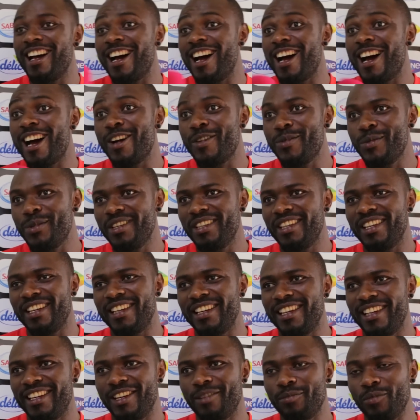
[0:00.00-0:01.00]
Ah oui,
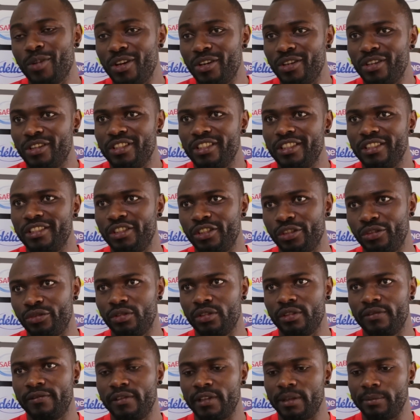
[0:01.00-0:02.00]
bon, je
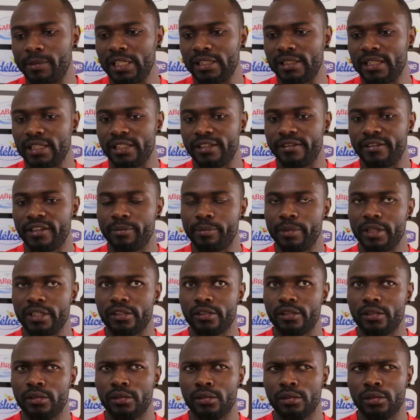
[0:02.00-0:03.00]
suis vraiment satisfait parce
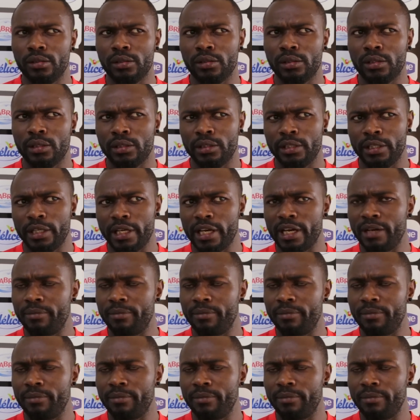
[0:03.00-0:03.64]
que hier,